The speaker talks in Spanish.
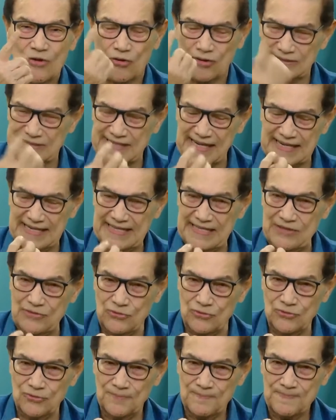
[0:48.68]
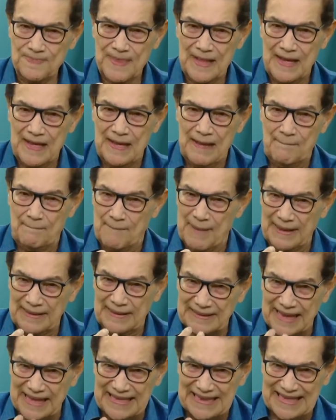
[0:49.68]
ha podido
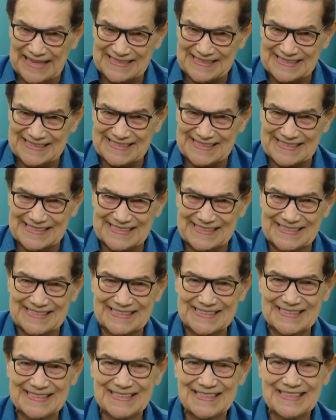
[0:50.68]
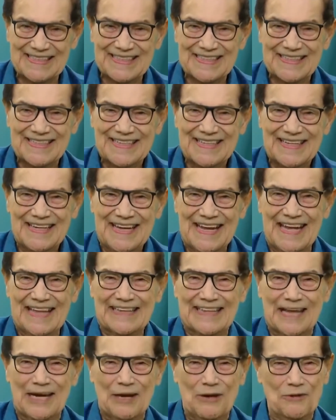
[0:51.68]
mantenerlas.
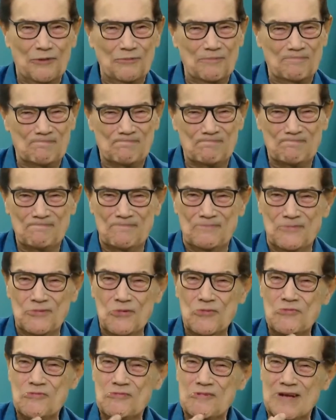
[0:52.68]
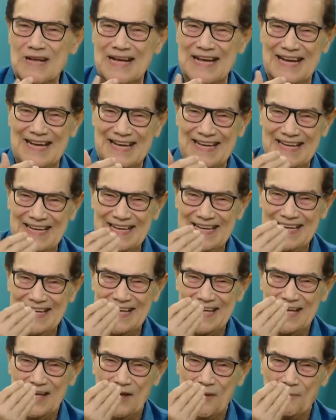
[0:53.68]
Entonces,
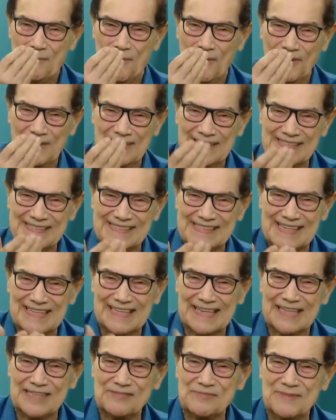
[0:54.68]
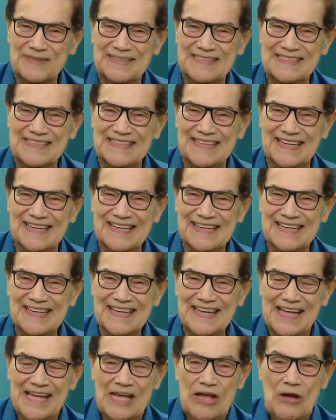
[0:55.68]
nunca se puede transmitir,
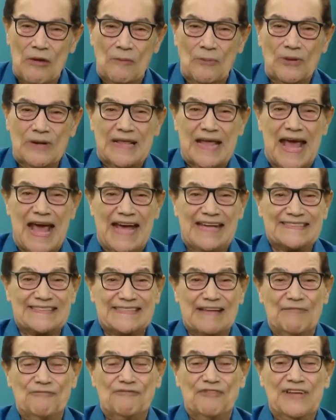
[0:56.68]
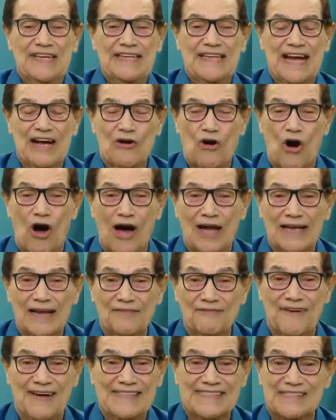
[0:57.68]
porque esta vida ahora va
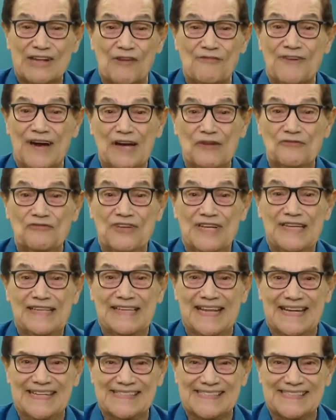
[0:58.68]
a salvar vidas